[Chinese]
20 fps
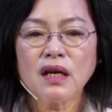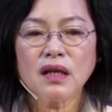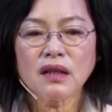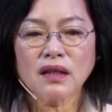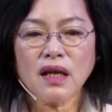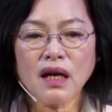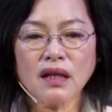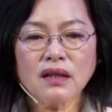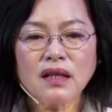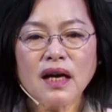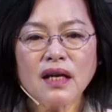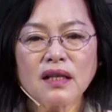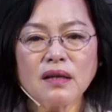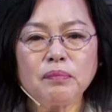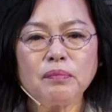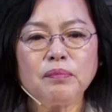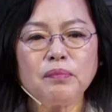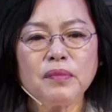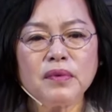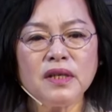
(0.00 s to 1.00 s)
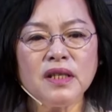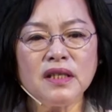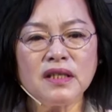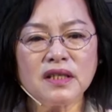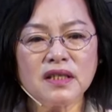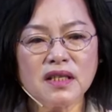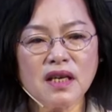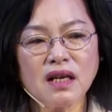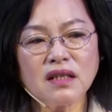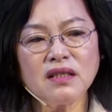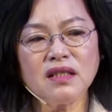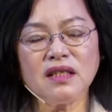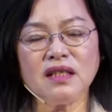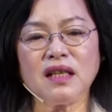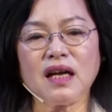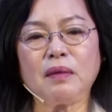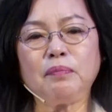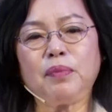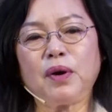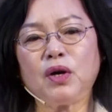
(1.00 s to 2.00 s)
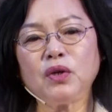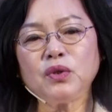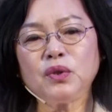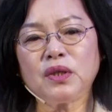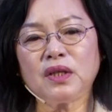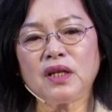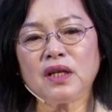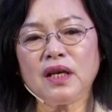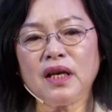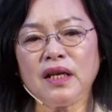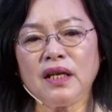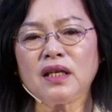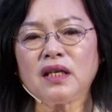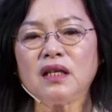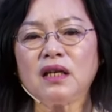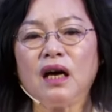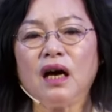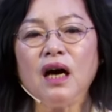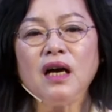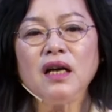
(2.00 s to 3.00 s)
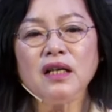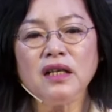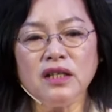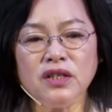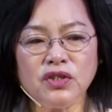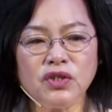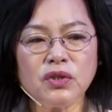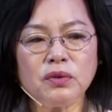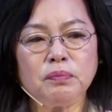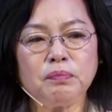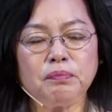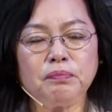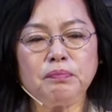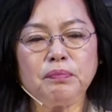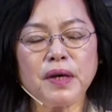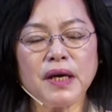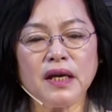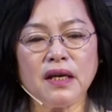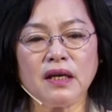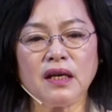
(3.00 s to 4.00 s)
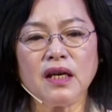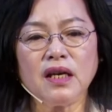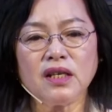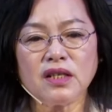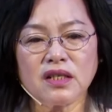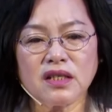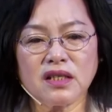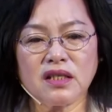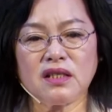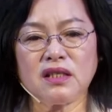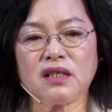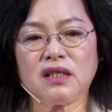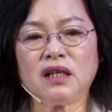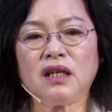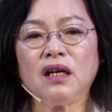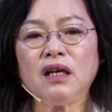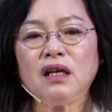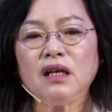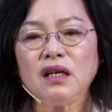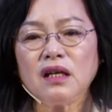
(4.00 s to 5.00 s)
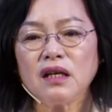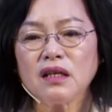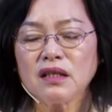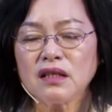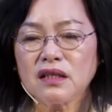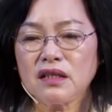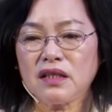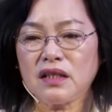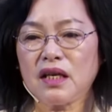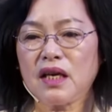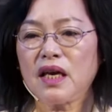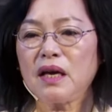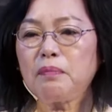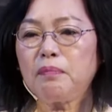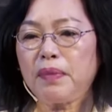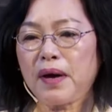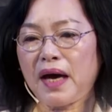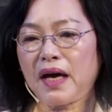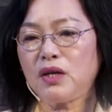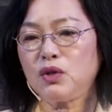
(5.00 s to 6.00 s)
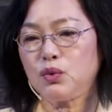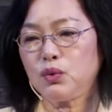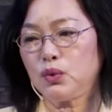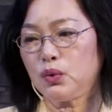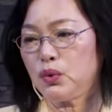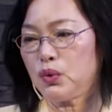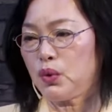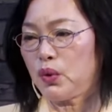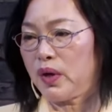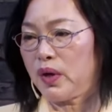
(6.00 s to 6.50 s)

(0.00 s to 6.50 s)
当他的你相信他保血的那一刻，你就被洗的洁白如雪。